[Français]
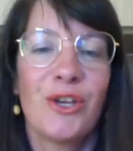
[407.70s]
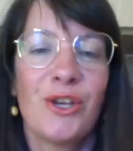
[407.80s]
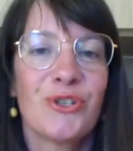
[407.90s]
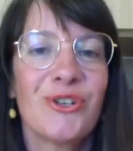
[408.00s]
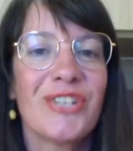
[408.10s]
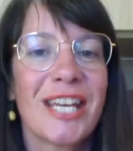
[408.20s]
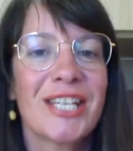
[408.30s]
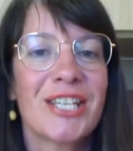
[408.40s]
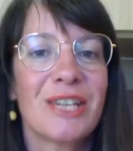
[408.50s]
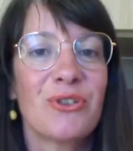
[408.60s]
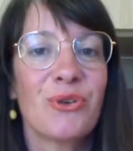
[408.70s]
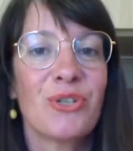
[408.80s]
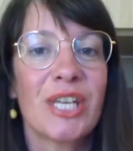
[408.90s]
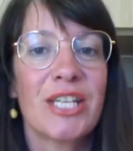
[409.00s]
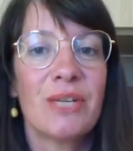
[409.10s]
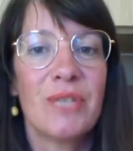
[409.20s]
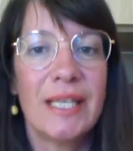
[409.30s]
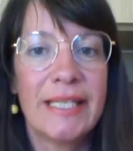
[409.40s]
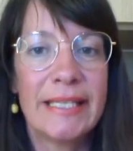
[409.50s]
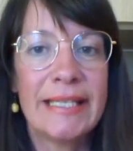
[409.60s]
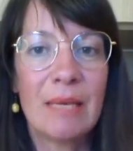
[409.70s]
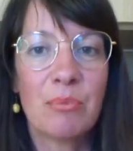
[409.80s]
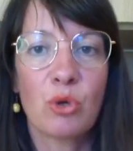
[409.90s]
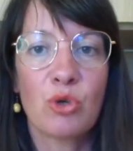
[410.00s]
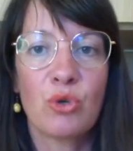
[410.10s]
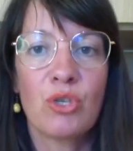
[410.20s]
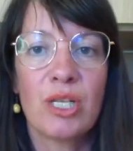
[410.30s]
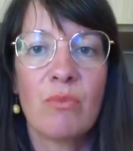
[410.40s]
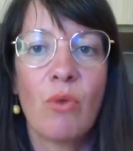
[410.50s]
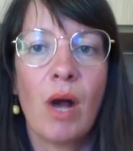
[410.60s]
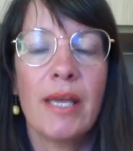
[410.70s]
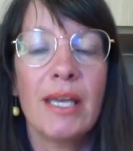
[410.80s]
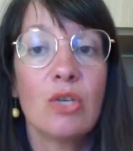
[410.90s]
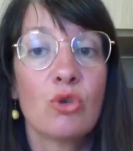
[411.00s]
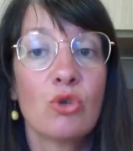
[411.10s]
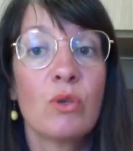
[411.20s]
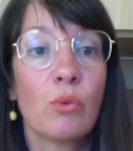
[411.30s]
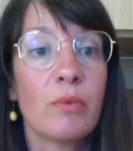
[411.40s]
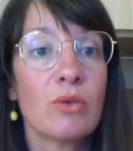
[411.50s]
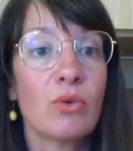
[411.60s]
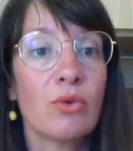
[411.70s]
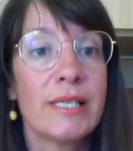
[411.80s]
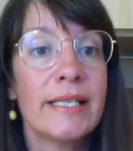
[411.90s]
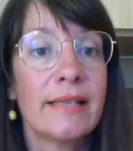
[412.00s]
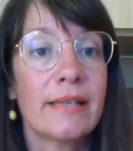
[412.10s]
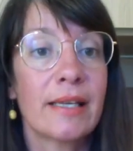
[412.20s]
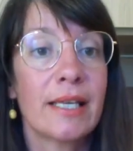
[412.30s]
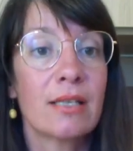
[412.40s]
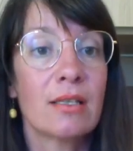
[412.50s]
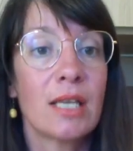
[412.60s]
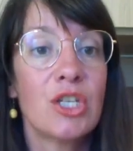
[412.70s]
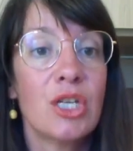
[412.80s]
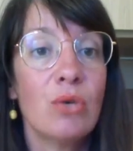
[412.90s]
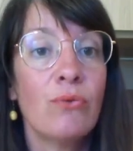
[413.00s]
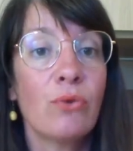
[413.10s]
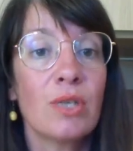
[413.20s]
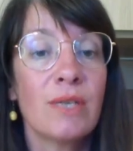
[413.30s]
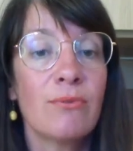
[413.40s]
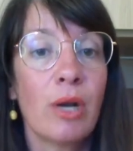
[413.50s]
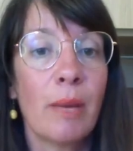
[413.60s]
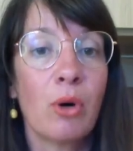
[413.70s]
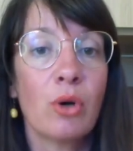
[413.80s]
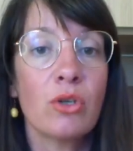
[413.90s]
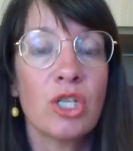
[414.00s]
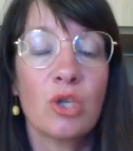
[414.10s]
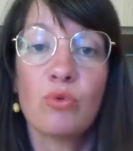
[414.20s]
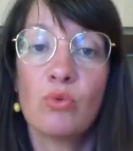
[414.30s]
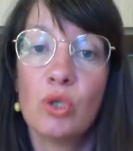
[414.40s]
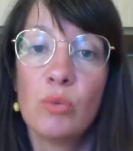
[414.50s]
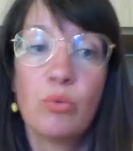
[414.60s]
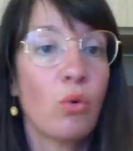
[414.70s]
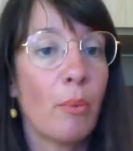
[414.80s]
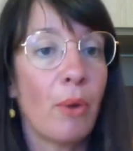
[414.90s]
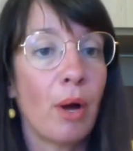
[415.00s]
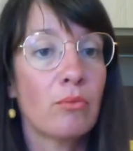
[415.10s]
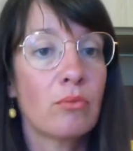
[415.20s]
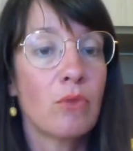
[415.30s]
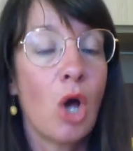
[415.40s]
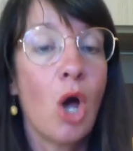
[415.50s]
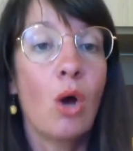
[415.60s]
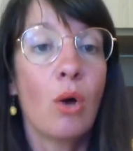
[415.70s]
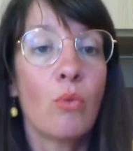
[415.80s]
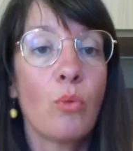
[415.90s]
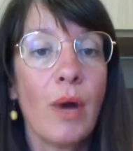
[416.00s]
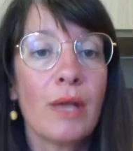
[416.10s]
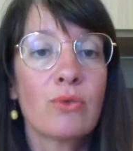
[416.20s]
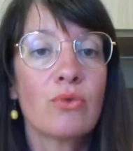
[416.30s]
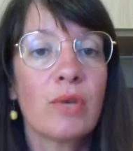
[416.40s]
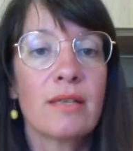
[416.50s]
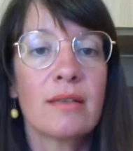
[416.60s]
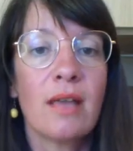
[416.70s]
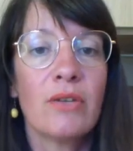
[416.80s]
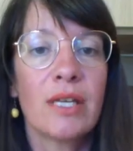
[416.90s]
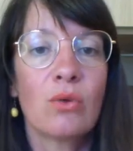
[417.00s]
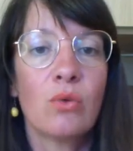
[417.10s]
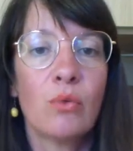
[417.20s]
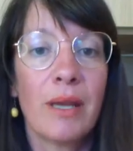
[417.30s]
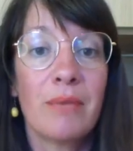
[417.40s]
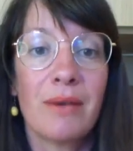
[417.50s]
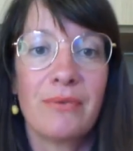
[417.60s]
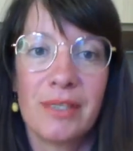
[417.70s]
Je cherchais, je recherchais une diététicienne proche de chez moi et je suis tombée sur le site internet. J'ai lu furtivement l'approche et je me suis dit pourquoi pas. Mon poids a toujours été un des combats de ma vie,